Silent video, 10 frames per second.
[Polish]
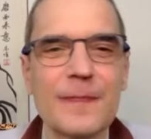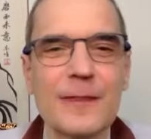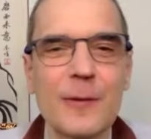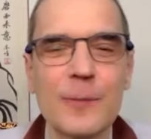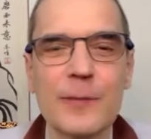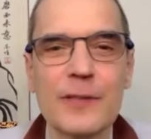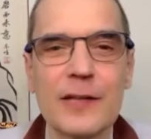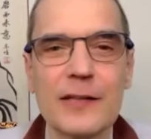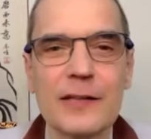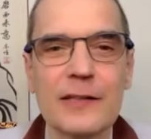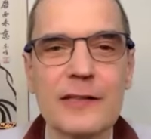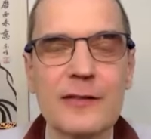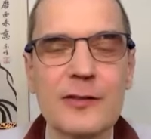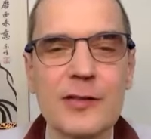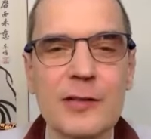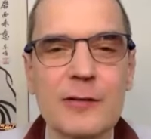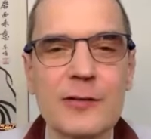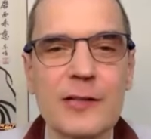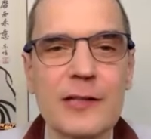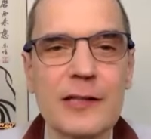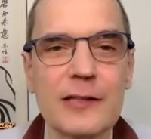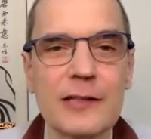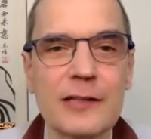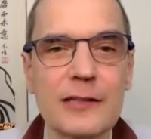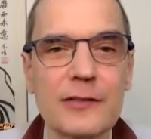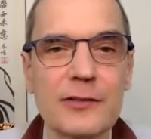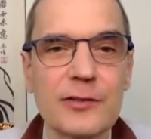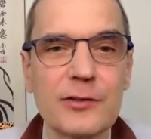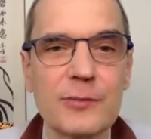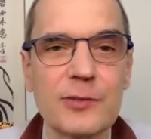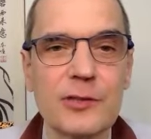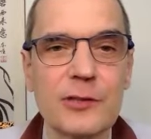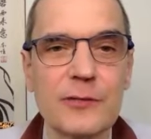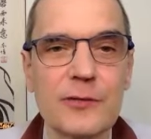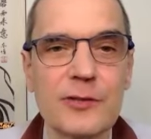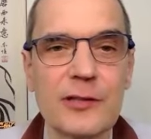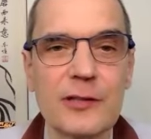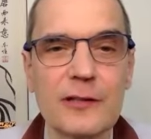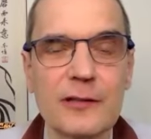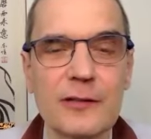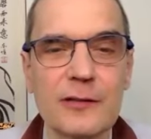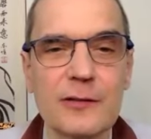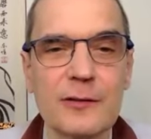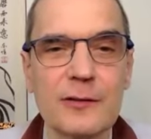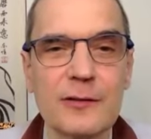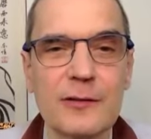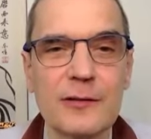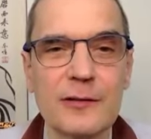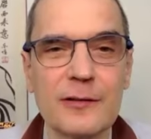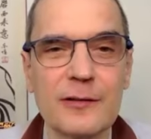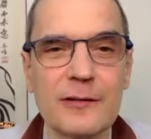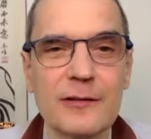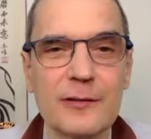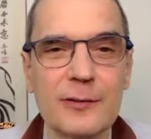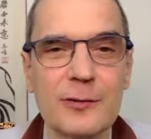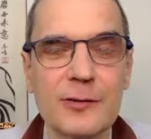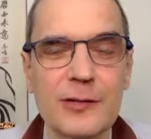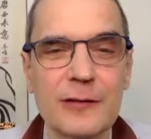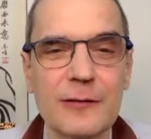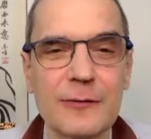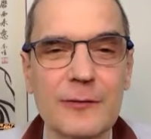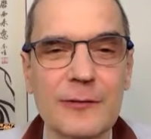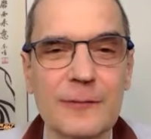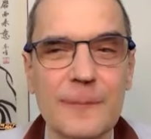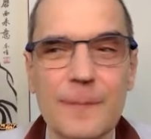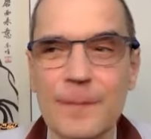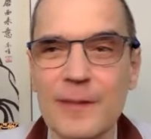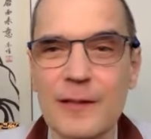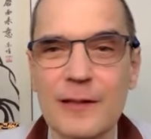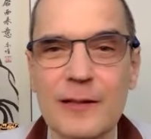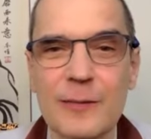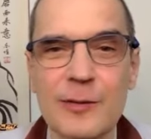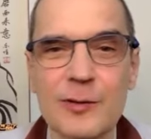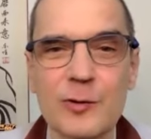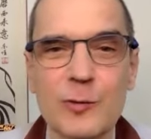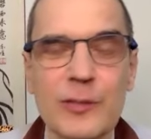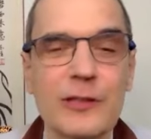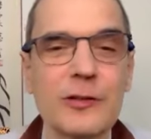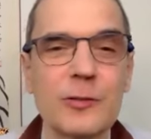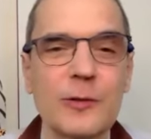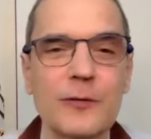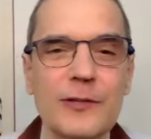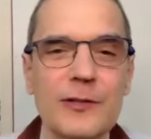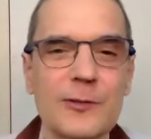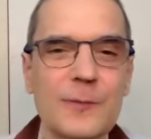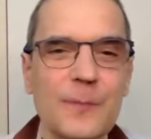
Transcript: to pytanie zostało zadane kiedyś mistrzowi Zen Sungsanowi. Ja bardzo lubię jego odpowiedź,